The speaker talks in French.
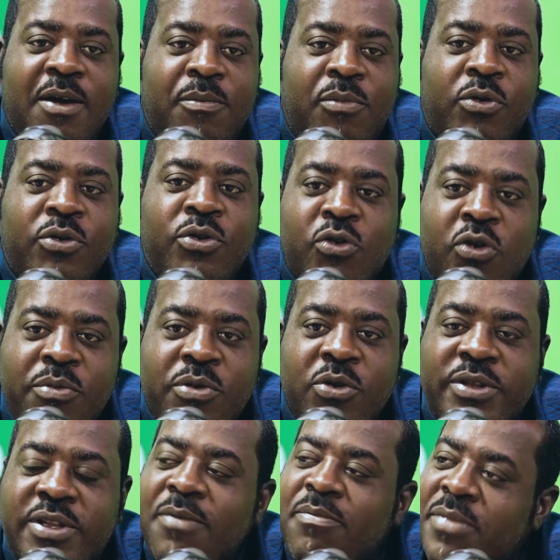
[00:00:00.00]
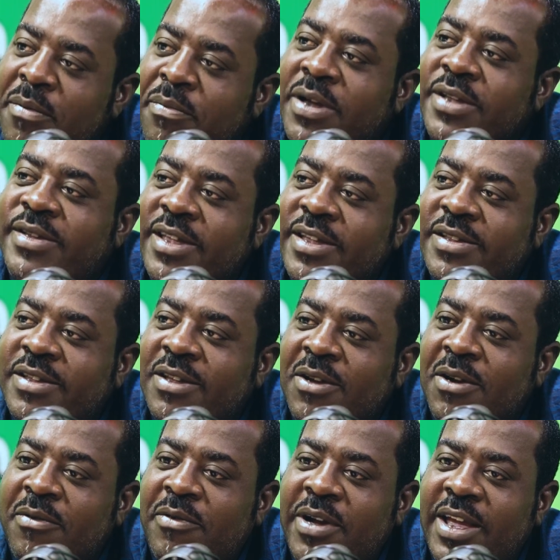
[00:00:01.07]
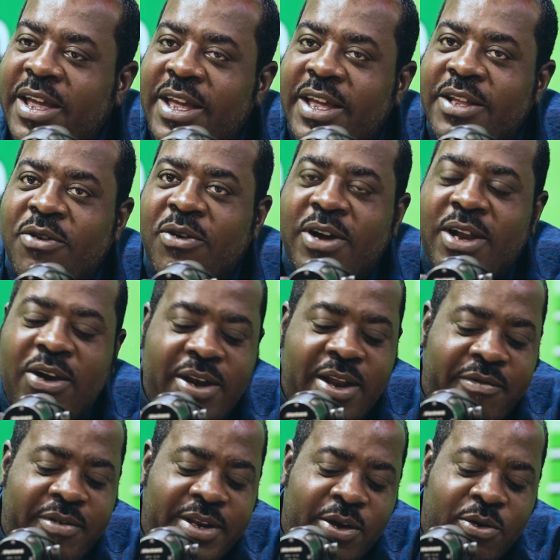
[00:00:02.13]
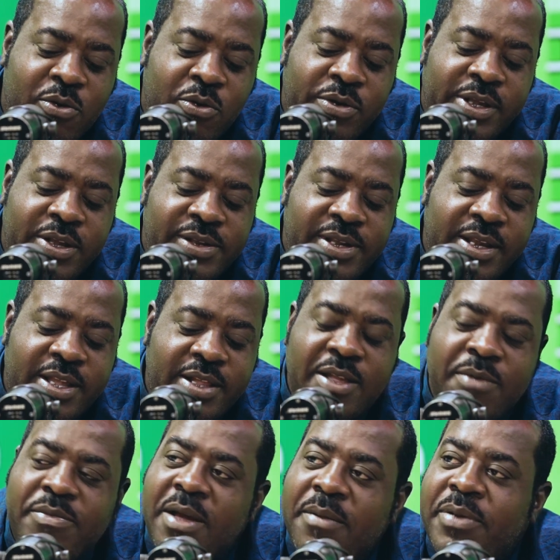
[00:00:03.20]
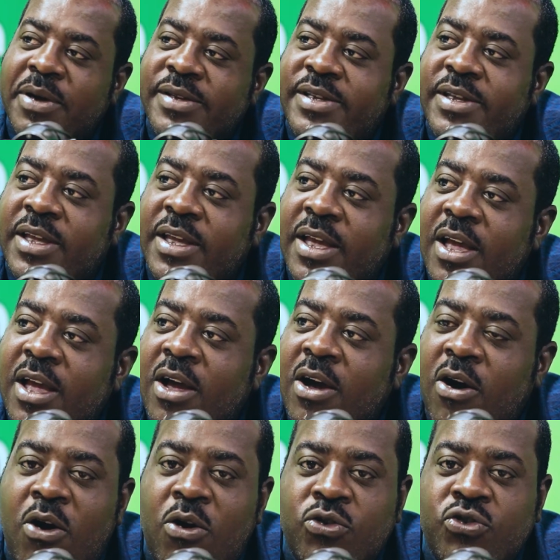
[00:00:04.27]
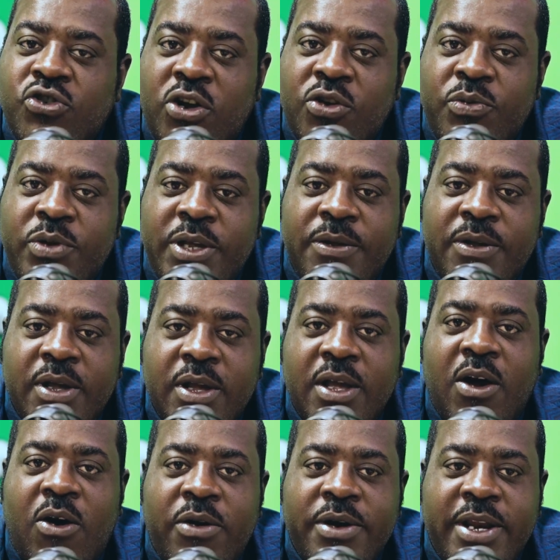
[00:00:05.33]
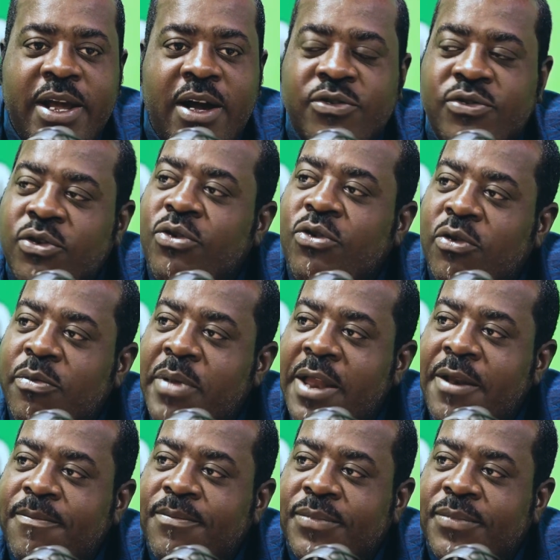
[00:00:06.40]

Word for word: pour une communauté bien précise. Vous mhm. voyez et donc là, on avait des codes qui, étaient bien précis. Or, aujourd'hui, on est en zone urbaine